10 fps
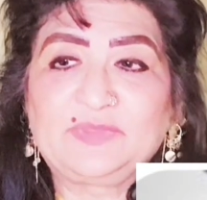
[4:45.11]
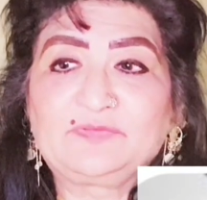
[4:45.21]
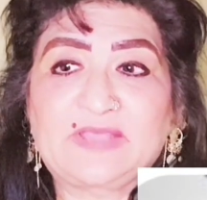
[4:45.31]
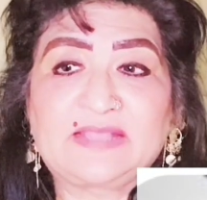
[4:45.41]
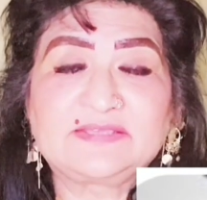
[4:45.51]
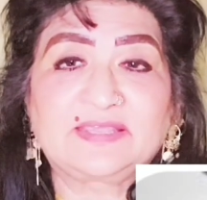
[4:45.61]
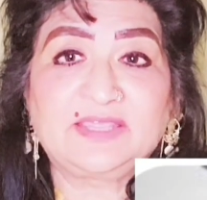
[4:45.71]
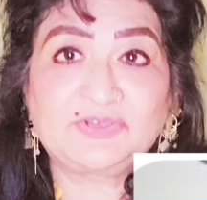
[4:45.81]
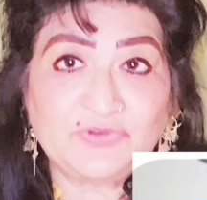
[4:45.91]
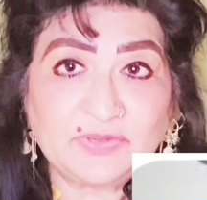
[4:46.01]
दुफ्तानजा
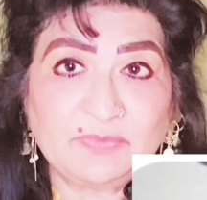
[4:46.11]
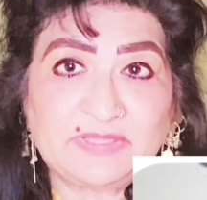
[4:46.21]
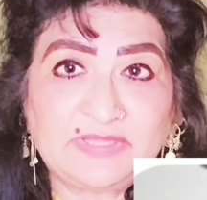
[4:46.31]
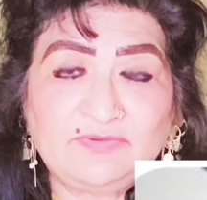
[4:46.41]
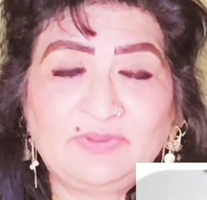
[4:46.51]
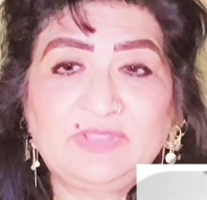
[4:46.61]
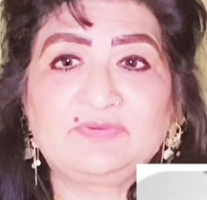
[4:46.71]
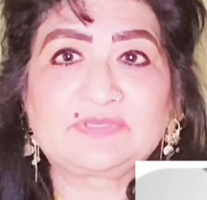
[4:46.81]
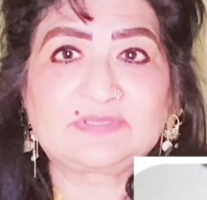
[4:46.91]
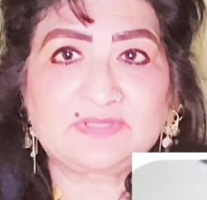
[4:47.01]
केटरिंग में थी वो ही
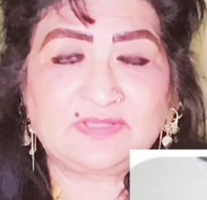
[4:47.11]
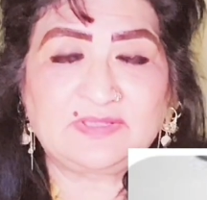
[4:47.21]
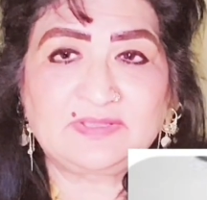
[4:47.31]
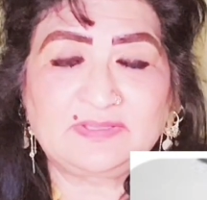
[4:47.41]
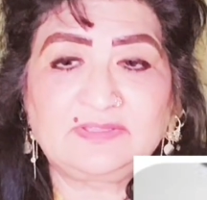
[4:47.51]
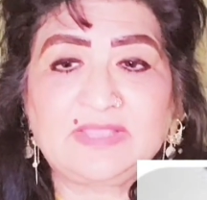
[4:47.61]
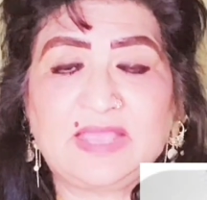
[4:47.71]
वॉज uh,